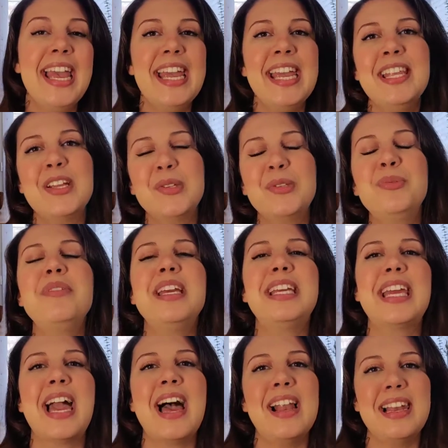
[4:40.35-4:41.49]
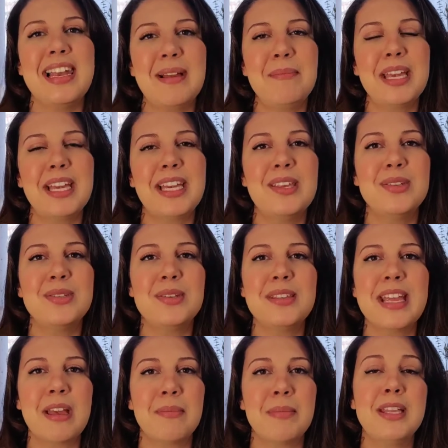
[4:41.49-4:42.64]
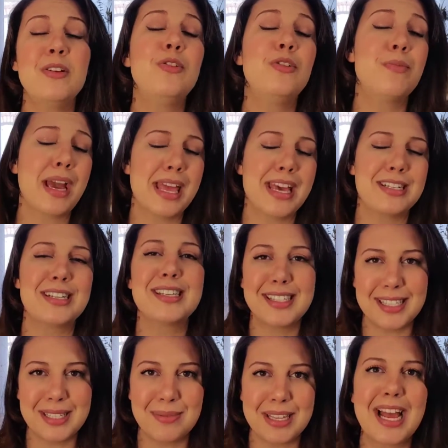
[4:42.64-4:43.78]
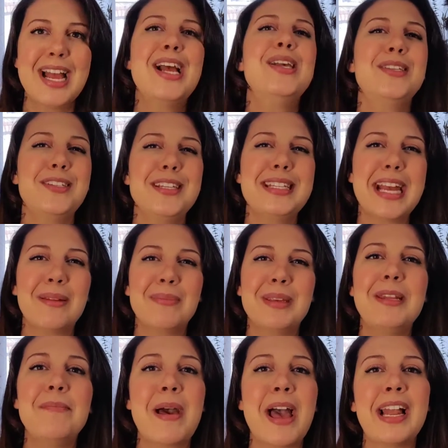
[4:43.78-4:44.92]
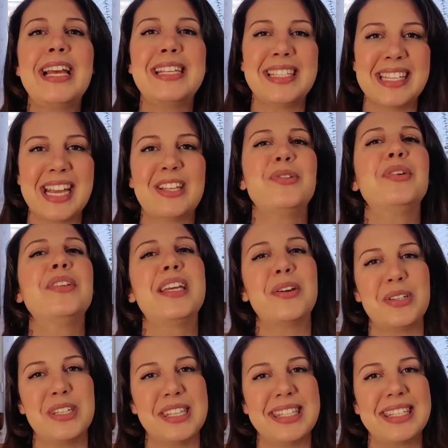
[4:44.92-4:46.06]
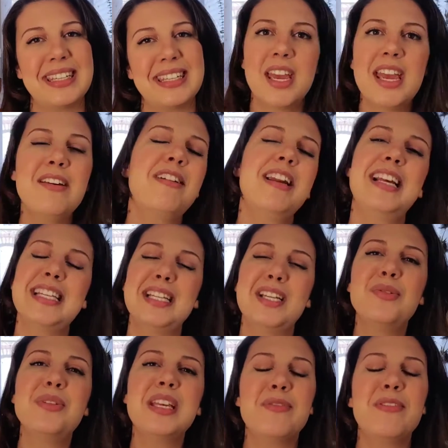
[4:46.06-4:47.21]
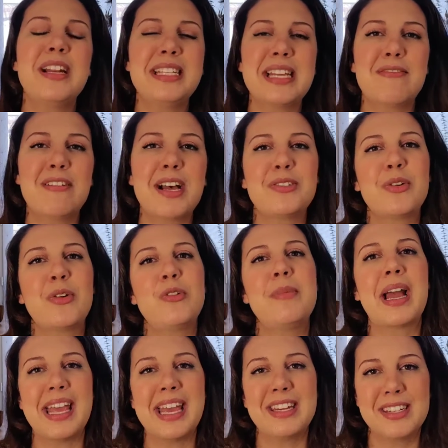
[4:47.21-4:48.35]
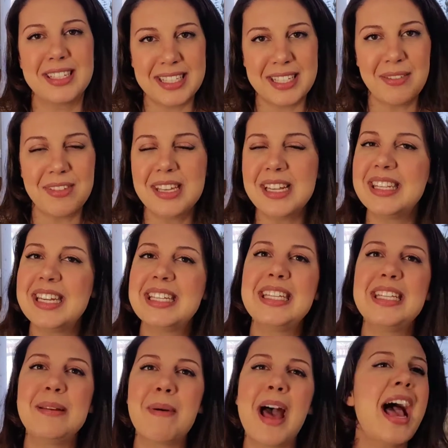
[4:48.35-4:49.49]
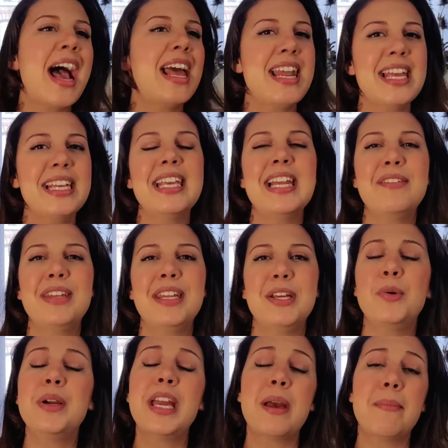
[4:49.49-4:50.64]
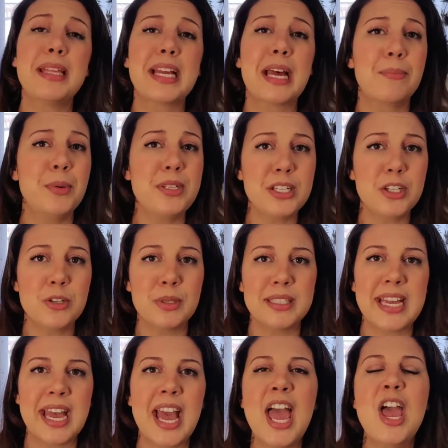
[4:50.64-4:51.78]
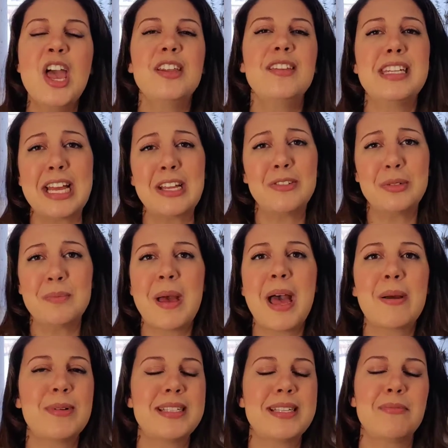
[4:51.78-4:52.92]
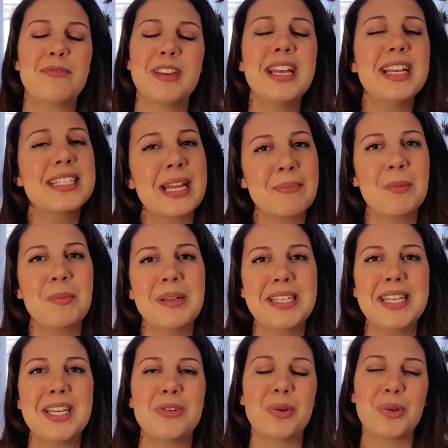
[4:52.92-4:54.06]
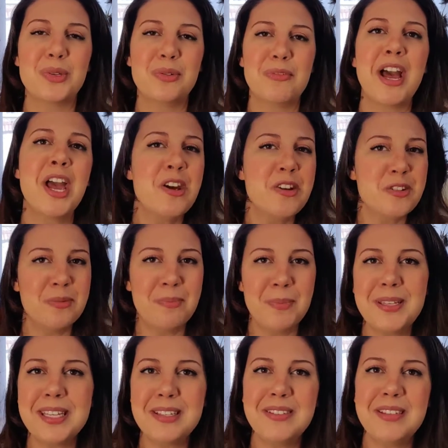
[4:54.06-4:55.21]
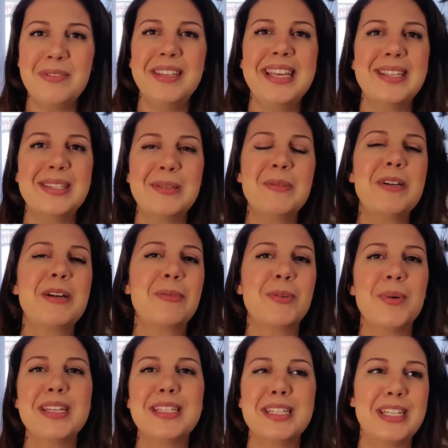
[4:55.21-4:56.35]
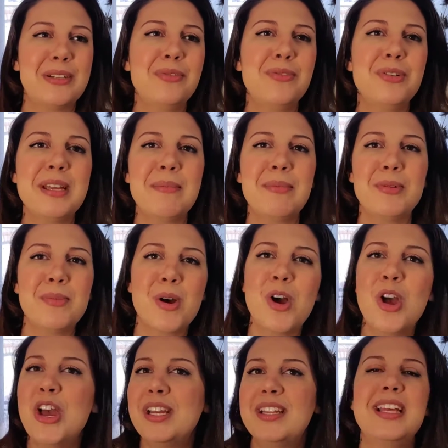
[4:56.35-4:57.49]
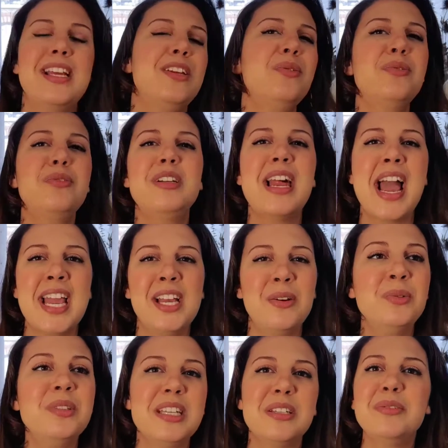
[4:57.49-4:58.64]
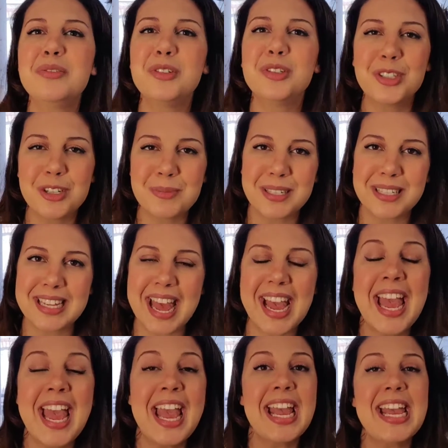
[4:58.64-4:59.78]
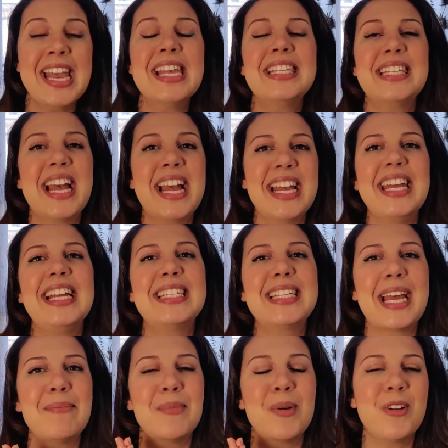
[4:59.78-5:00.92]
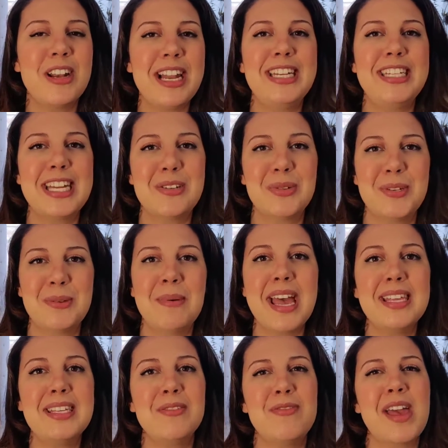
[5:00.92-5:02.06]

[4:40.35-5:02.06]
Et dans tous les cas, la mairie se termine, le mariage civil se termine par la signature des registres. Et voilà, c'était tout ce qu'il fallait savoir sur le mariage civil. N'hésitez pas à liker la vidéo et à mettre un petit commentaire. Déjà, d'une part, moi, ça me fait extrêmement plaisir de recevoir une petite notification comme quoi j'ai des nouveaux abonnements, des nouveaux likes ou des nouveaux commentaires. Et ça aide extrêmement la chaîne YouTube à se